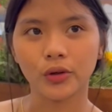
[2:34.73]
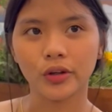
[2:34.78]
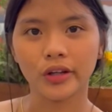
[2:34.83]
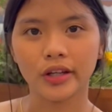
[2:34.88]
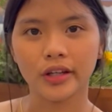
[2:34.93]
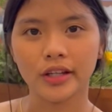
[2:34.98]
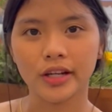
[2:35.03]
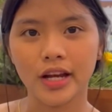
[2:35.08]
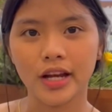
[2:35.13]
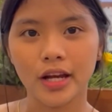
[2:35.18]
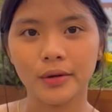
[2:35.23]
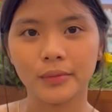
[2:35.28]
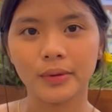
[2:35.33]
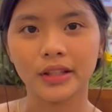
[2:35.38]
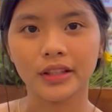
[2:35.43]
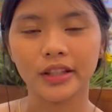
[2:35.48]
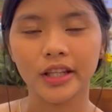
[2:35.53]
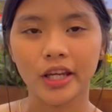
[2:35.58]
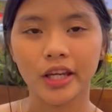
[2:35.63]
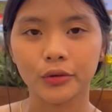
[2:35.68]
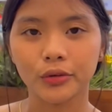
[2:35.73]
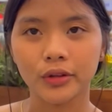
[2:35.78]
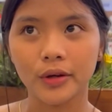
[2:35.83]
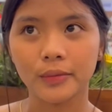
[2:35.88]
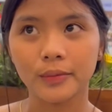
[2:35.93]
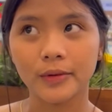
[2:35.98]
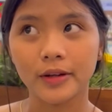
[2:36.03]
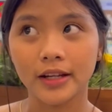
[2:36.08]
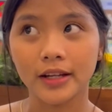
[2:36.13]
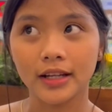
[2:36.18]
Ano pang
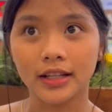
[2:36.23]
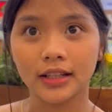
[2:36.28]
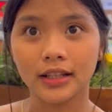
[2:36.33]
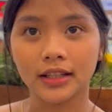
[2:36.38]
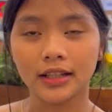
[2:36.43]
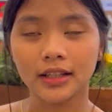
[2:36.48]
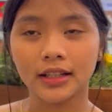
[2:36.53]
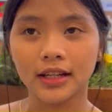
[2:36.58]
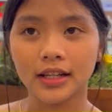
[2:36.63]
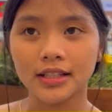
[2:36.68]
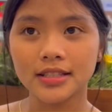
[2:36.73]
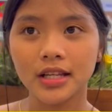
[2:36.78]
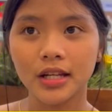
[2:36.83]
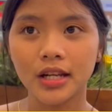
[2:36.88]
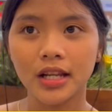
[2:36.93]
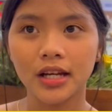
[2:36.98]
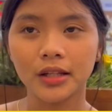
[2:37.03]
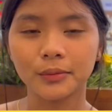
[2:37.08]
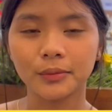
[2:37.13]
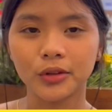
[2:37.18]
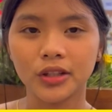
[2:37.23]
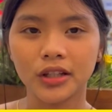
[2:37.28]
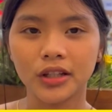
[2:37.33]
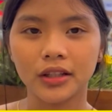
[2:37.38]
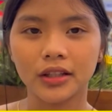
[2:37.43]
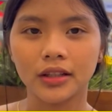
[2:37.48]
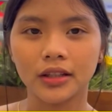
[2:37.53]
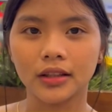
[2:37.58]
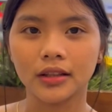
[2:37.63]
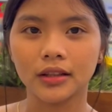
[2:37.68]
hahanapin? Di ba?
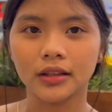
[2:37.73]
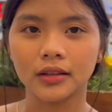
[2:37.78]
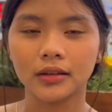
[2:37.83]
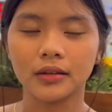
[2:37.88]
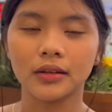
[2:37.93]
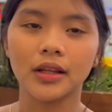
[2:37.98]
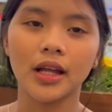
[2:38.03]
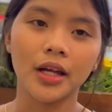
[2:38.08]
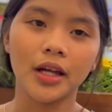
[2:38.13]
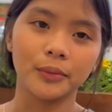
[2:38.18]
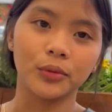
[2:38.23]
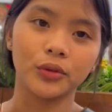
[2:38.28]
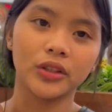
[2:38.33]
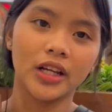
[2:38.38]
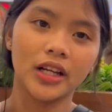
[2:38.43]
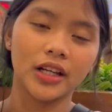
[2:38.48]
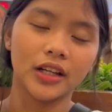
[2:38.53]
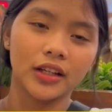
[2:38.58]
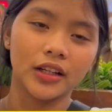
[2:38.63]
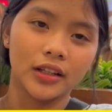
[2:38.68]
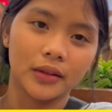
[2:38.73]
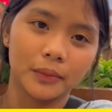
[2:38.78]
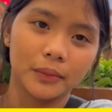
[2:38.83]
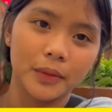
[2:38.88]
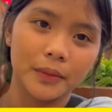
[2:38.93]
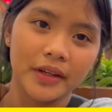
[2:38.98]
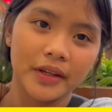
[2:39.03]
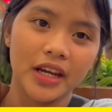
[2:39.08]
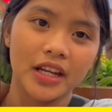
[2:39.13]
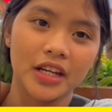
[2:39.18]
Nag, lahat po
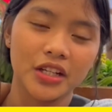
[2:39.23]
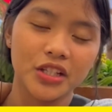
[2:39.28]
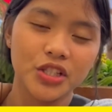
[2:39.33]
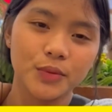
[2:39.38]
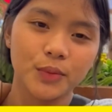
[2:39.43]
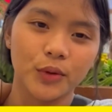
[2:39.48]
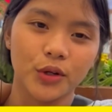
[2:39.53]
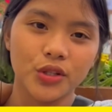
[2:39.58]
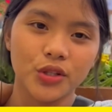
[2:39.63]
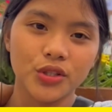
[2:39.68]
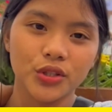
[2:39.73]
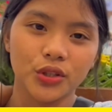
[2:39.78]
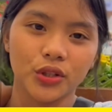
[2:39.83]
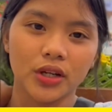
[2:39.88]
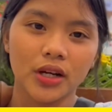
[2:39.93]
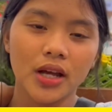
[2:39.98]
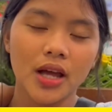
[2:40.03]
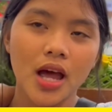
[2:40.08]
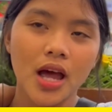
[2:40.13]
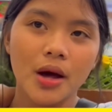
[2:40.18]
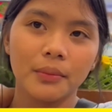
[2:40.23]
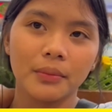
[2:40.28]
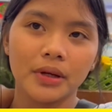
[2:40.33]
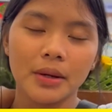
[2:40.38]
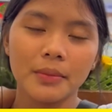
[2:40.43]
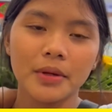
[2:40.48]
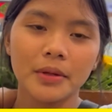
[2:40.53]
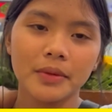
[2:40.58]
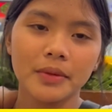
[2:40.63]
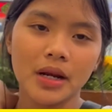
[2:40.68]
nagbibigyan ng sponsor.
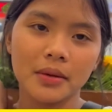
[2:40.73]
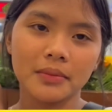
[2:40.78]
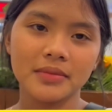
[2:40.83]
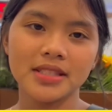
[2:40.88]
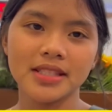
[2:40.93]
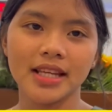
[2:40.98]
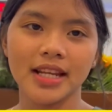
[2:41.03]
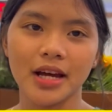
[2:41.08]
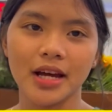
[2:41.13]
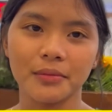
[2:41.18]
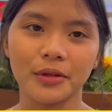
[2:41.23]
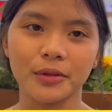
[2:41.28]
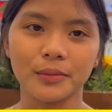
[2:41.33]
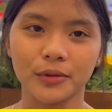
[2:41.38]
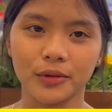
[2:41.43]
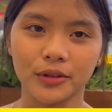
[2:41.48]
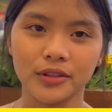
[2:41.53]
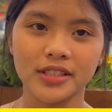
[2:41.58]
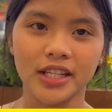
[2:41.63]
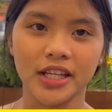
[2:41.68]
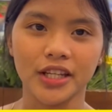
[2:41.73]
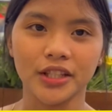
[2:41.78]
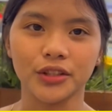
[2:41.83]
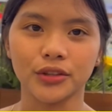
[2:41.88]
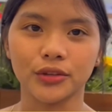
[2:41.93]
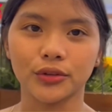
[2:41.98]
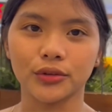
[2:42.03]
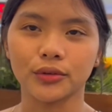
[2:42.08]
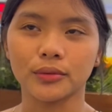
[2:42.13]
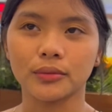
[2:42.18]
Maraming maraming salamat po
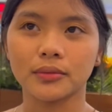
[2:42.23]
sa inyo.